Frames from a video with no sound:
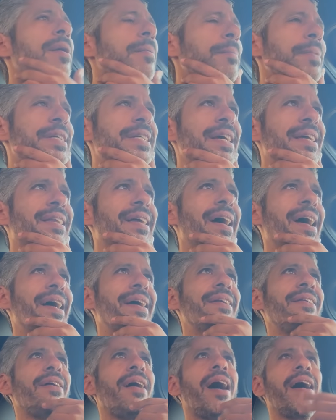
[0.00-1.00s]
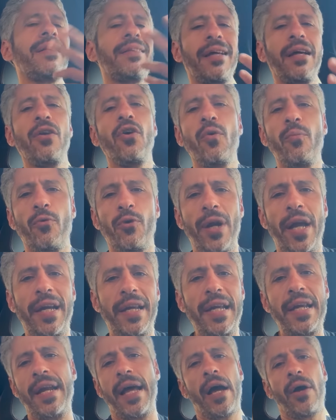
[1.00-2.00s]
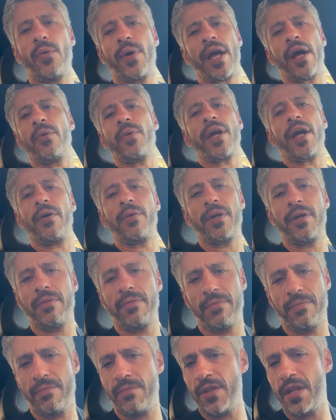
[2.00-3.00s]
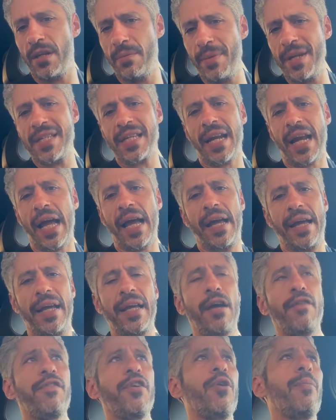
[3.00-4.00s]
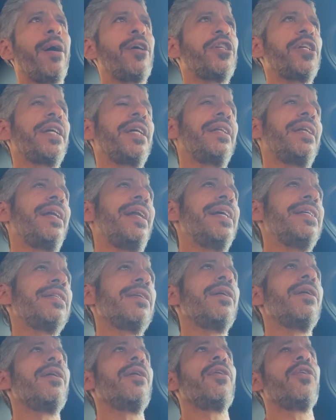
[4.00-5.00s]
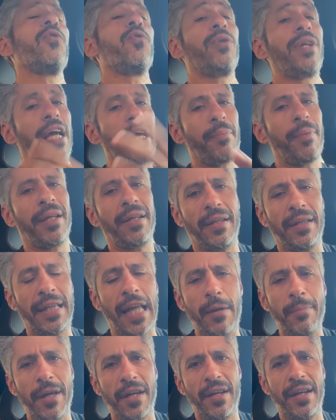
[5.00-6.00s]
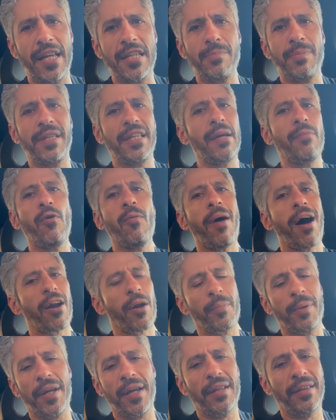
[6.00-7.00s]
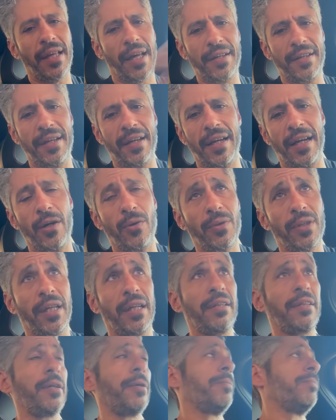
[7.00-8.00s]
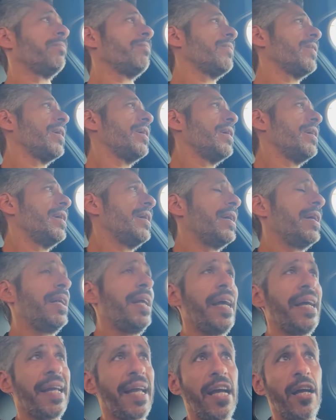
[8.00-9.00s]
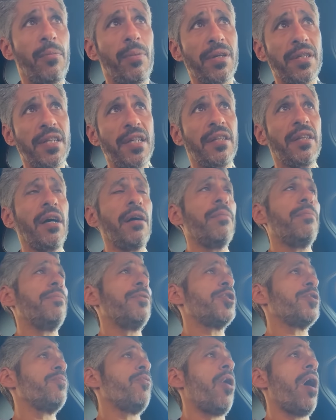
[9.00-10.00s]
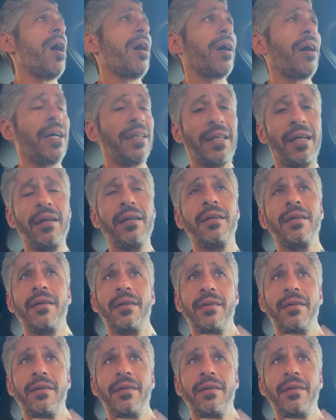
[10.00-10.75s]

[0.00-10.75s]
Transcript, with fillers: ميزتها ان اعطالهم قليلين قوي قوي قوي دي الميزه الحقيقيه فيهم عشان كده ناس ودايما دايما الناس بتجيبهم عربيه تانية او ثالثه الحكايه بسيطه مش معقده